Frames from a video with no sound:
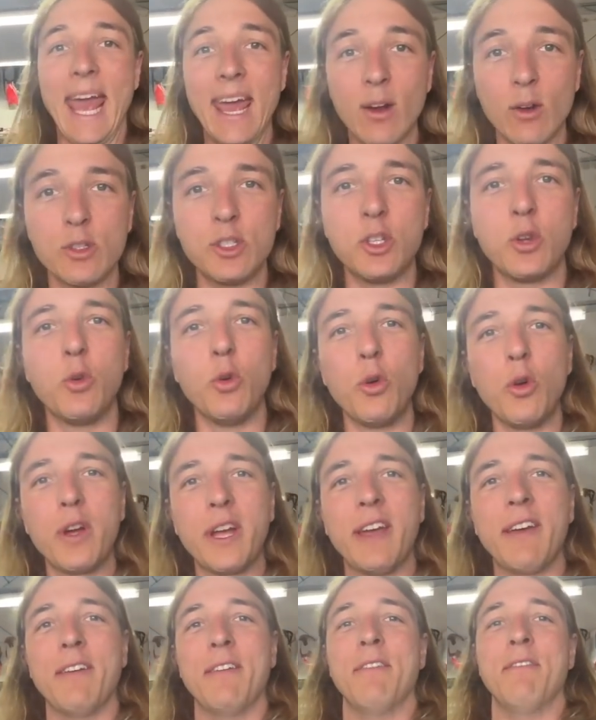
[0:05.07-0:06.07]
ero sicuro
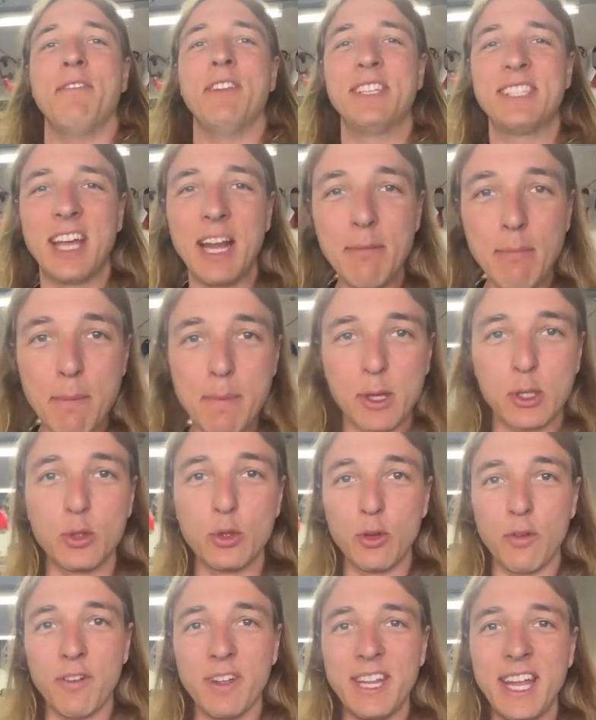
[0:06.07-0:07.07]
che vi sarebbe
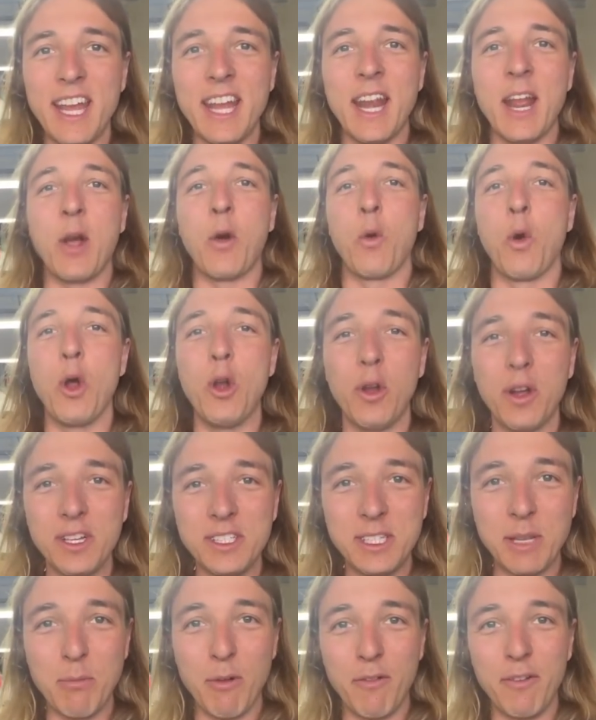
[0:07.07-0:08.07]
piaciuto vedere quello
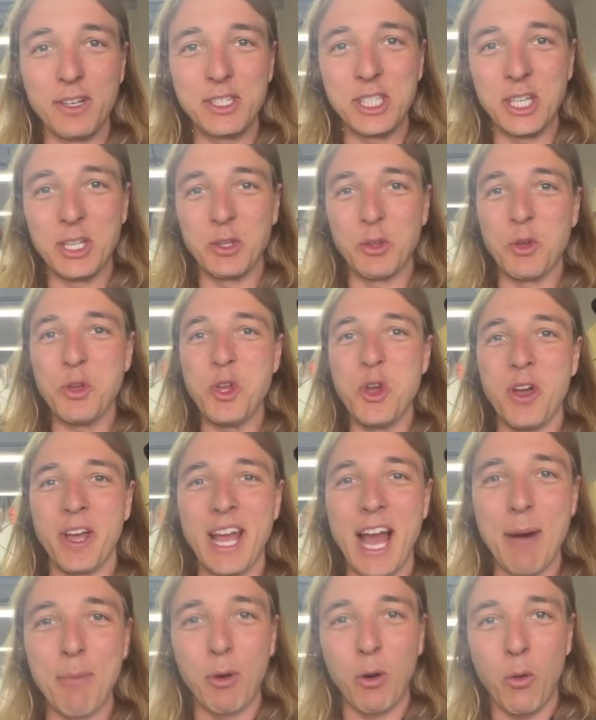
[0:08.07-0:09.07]
che stiamo facendo io e
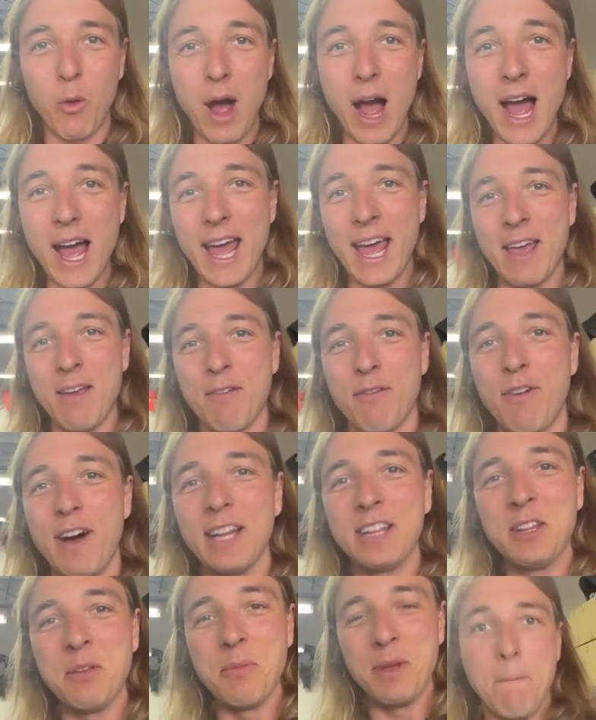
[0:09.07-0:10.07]
Gabro qua e
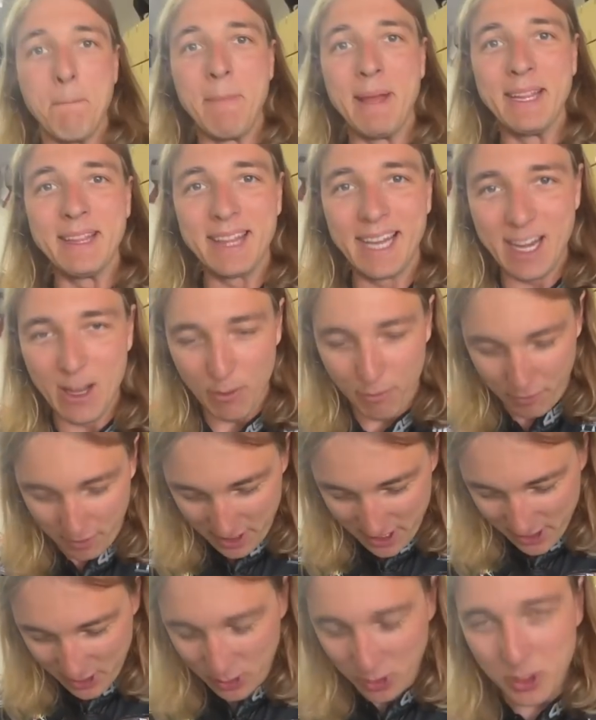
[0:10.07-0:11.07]
infatti mentre io
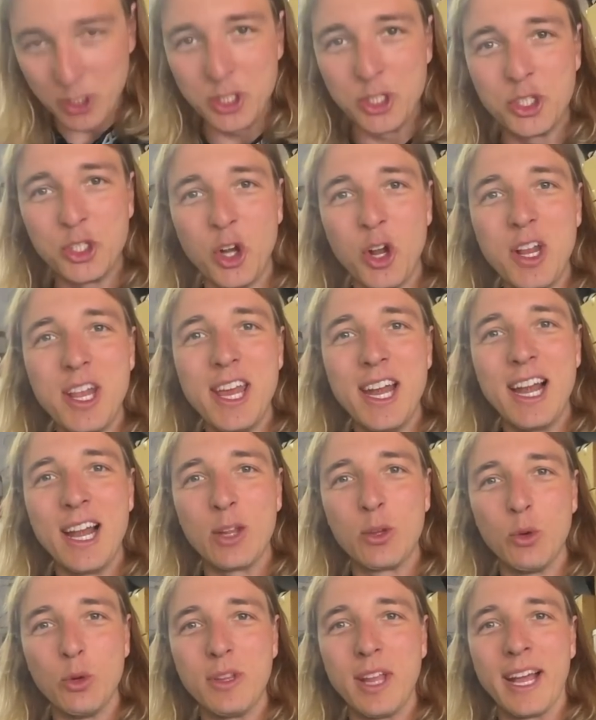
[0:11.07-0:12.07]
finisco di sciogliere
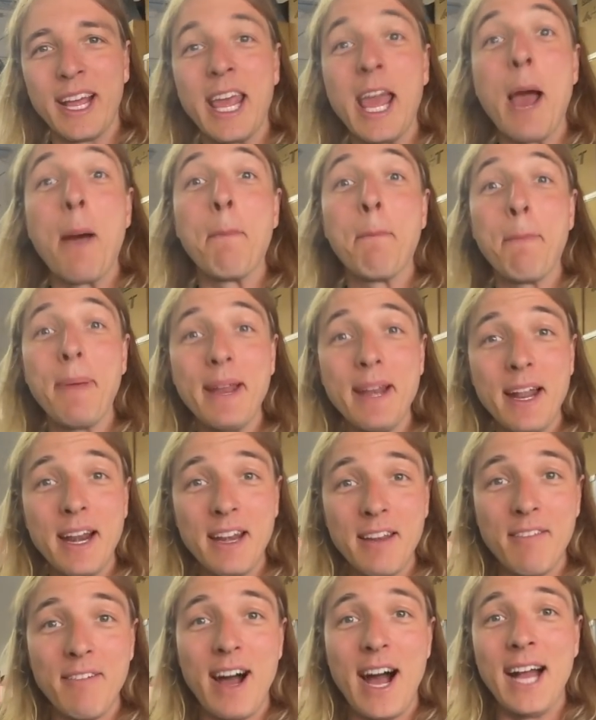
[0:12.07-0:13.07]
la tuta che è appena
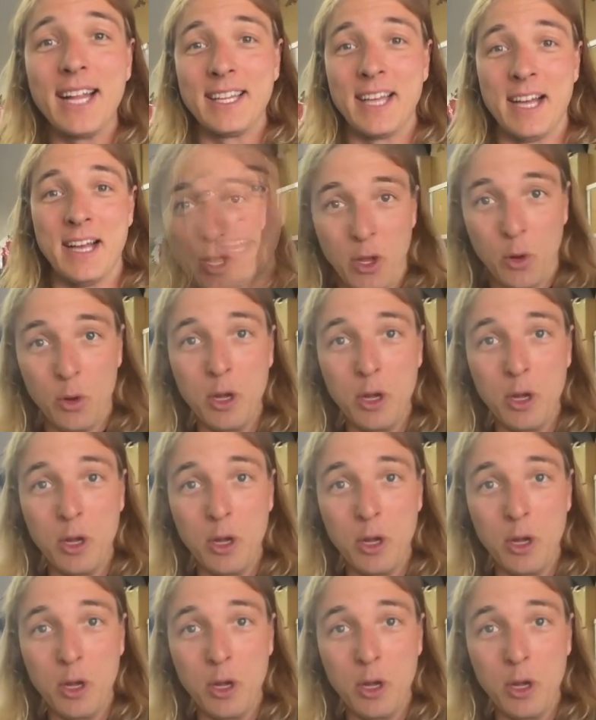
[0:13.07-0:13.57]
arrivata